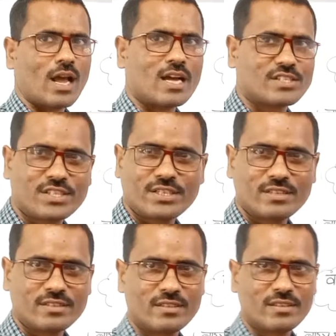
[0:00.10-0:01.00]
आज
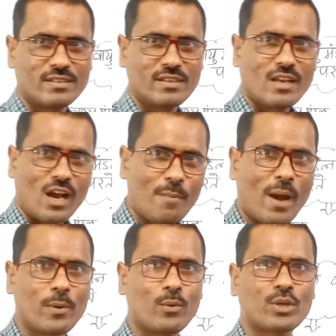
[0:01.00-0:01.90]
हम
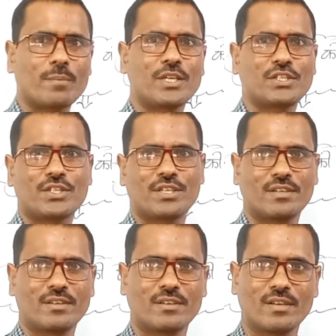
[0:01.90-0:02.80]
आप लोगों के बीच
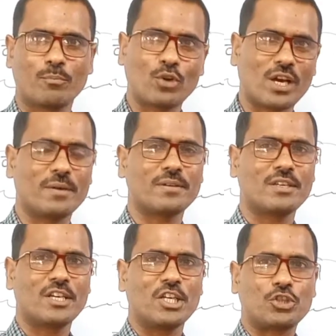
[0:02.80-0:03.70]
पुनः
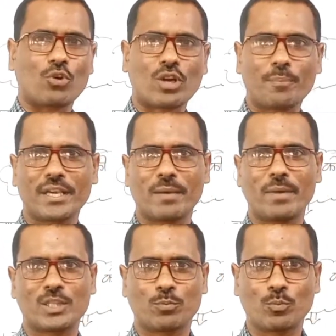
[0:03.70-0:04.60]
जोग्राफी के
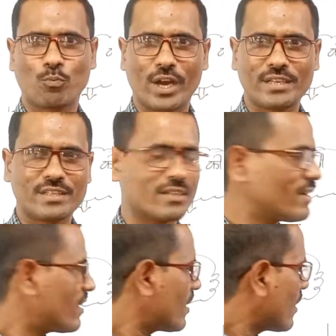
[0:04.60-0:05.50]
महत्वपूर्ण पॉइंट
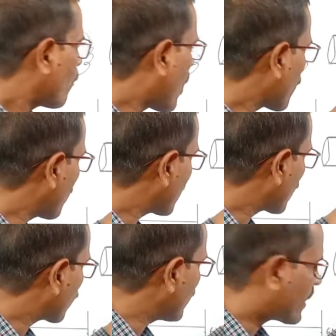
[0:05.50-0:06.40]

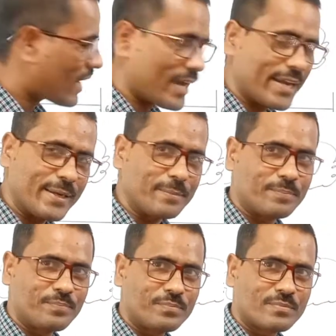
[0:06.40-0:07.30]
वायुमंडल को लेकर आए हैं
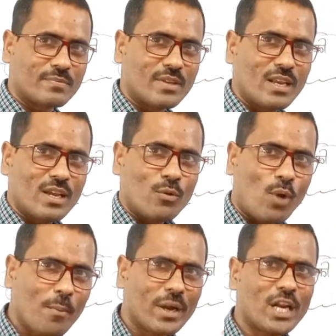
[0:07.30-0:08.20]

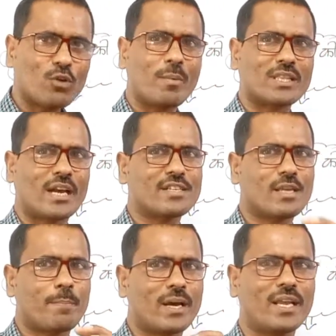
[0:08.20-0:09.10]
वायुमंडल को बताने
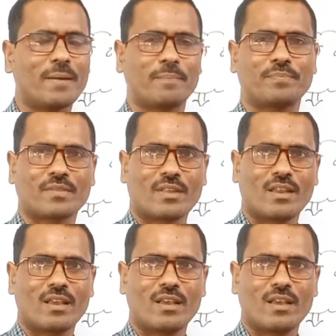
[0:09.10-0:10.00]
से पहले
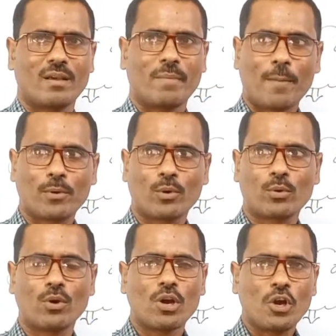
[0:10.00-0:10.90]
मैं आप लोगों
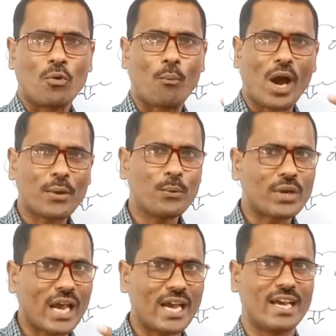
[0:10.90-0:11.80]
को वायु
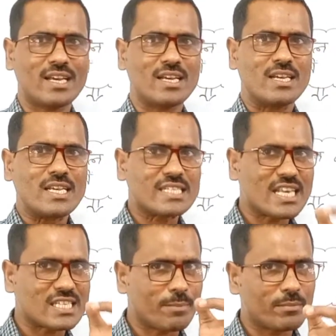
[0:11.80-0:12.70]
क्या है
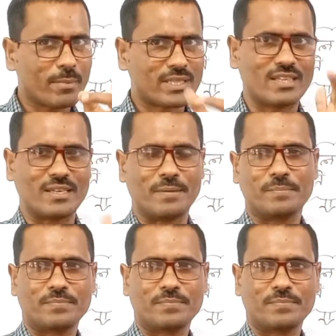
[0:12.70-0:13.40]
इसके संबंध में बता दें